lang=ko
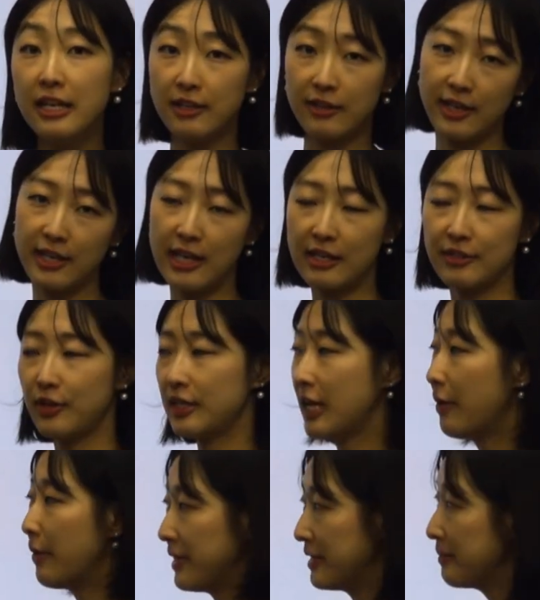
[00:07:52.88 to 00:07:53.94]
이렇게 단어가
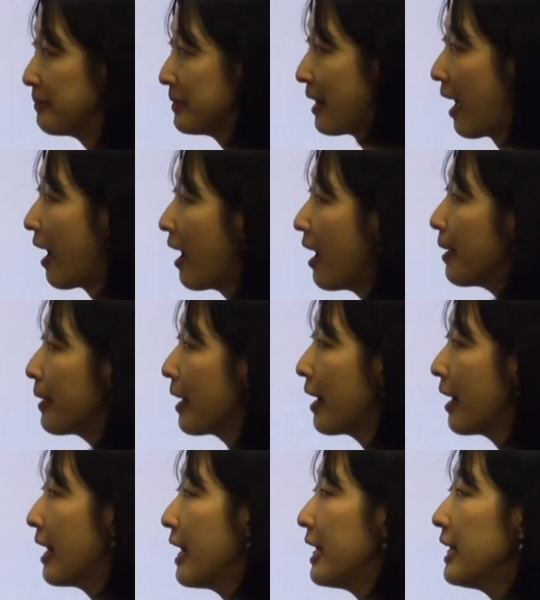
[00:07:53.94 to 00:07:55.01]
나와 있습니다.
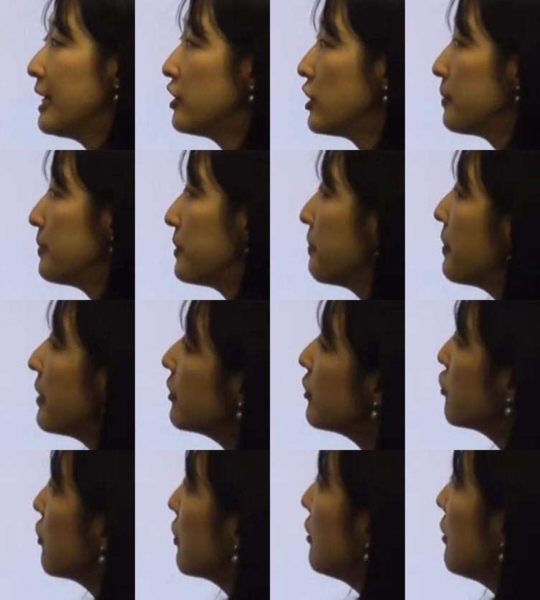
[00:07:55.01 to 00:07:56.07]
Egypt's
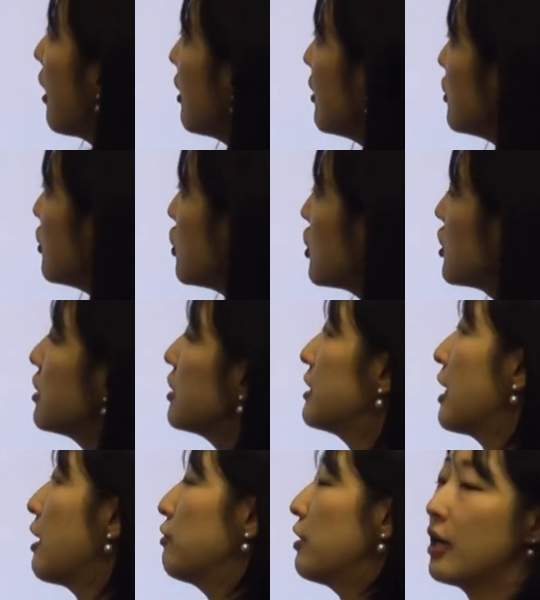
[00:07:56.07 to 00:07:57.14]
military launched
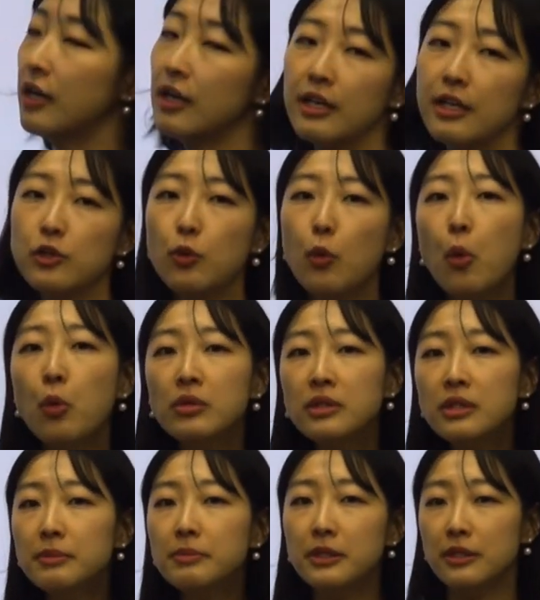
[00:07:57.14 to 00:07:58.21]
자, 우리 아까 얘기했죠.
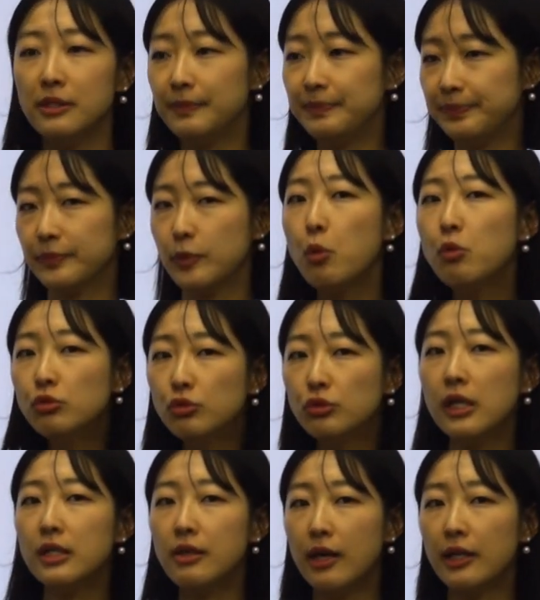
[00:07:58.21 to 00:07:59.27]
공습을
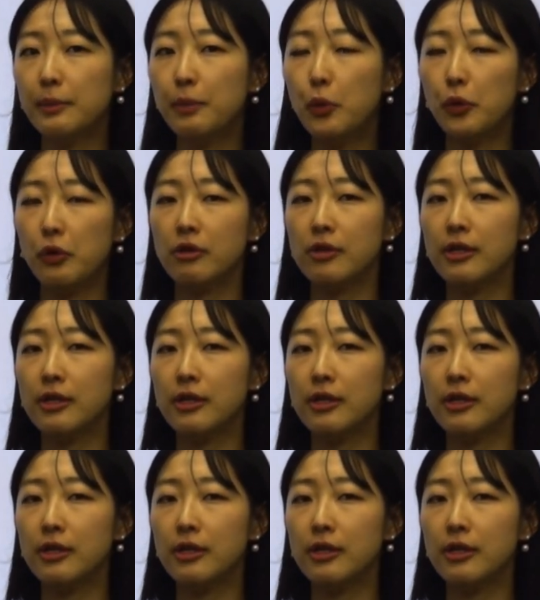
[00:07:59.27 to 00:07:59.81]
공중에서 하는 폭격을